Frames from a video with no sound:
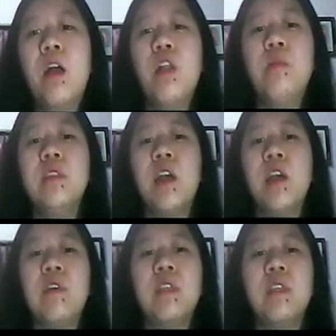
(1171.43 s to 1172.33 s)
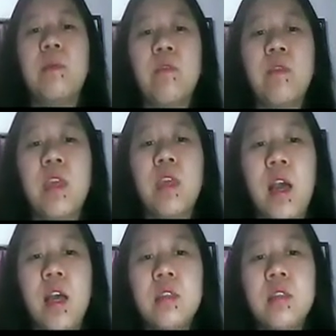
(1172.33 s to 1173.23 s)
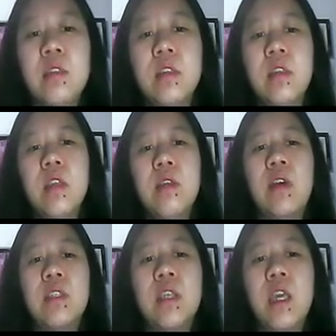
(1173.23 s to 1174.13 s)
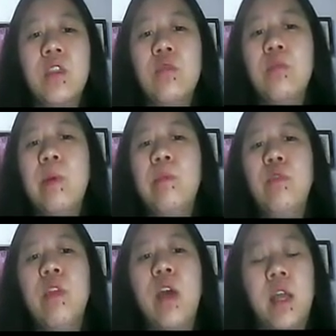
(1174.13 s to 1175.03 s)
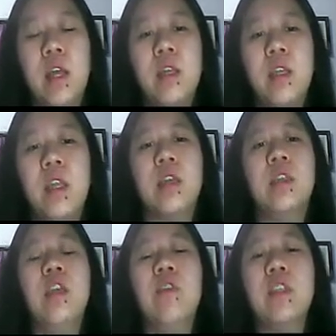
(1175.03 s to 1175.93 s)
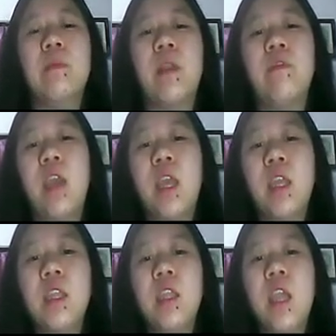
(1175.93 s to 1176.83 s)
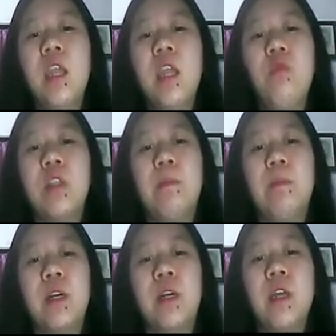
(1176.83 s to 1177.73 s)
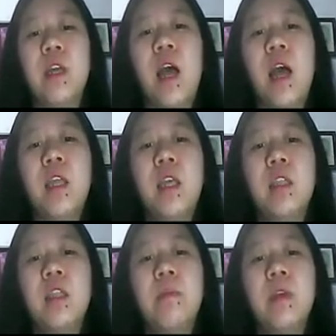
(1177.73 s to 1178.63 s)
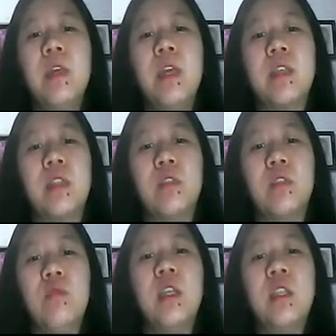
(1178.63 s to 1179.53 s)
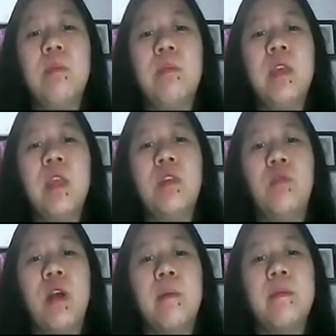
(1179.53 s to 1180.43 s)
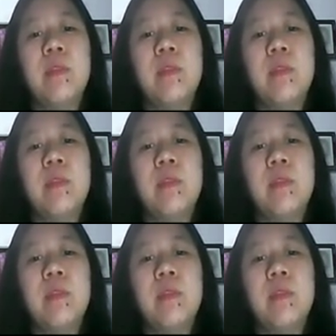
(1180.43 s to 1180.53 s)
Kalau misalkan fasa previa, fasa itu pembuluh darah ya. Jadi fasa previa ini dia ada dua tipe. Ada yang tipe yang satu, ada tipe yang dua.